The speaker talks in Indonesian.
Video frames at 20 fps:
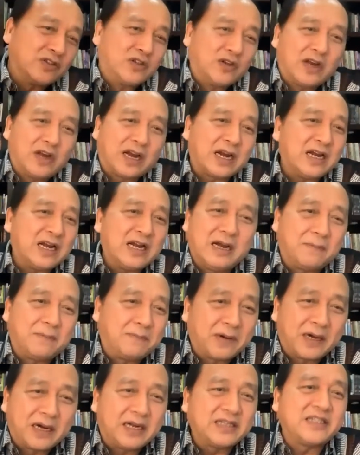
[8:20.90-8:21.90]
saudara
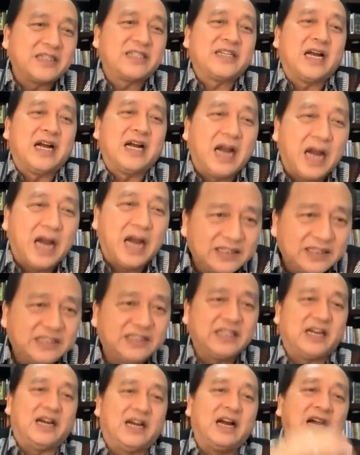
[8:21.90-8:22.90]
nggak pernah
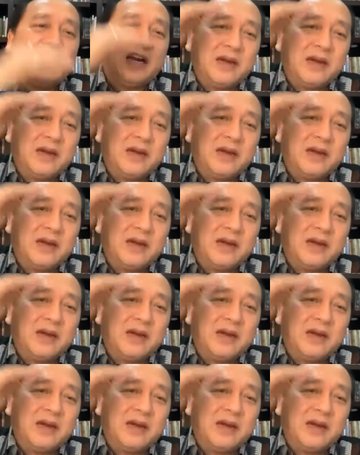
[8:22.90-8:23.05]
sengaja